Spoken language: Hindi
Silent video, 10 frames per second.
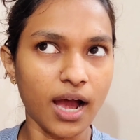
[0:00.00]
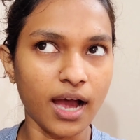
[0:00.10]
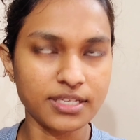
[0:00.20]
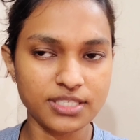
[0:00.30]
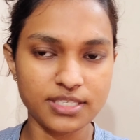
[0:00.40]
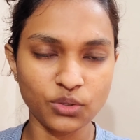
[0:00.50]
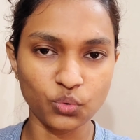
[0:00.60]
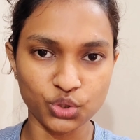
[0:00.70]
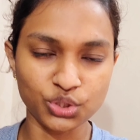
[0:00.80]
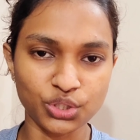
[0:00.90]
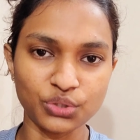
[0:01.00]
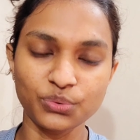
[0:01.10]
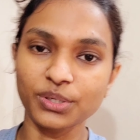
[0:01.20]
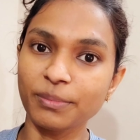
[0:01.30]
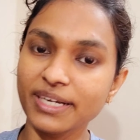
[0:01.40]
आज से कोशिश करती
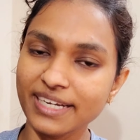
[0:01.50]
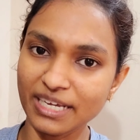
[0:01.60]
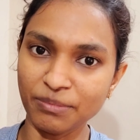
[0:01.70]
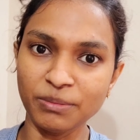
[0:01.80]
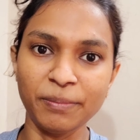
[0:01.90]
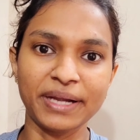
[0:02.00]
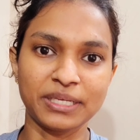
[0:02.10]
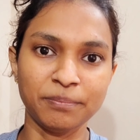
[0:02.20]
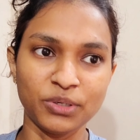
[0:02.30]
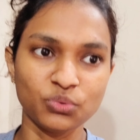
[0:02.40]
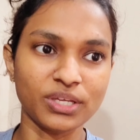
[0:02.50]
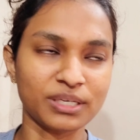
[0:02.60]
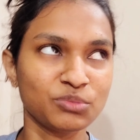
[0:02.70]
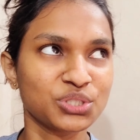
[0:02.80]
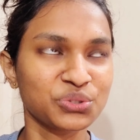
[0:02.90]
हूँ कि मैं टेबल में बैठ के पढ़ूँ
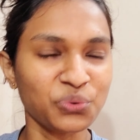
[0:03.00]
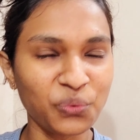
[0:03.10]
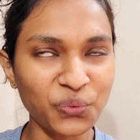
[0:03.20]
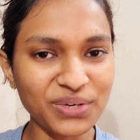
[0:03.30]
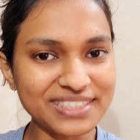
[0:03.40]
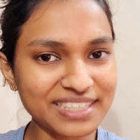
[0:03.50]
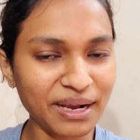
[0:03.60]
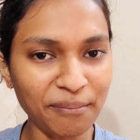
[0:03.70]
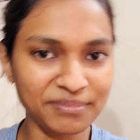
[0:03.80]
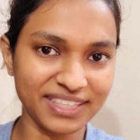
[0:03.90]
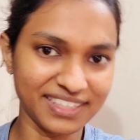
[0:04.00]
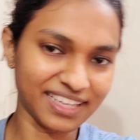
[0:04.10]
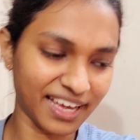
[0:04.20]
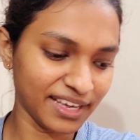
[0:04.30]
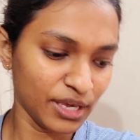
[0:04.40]
ताकि मुझे थोड़ी सी कम नींद
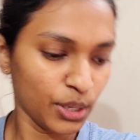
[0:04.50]
आए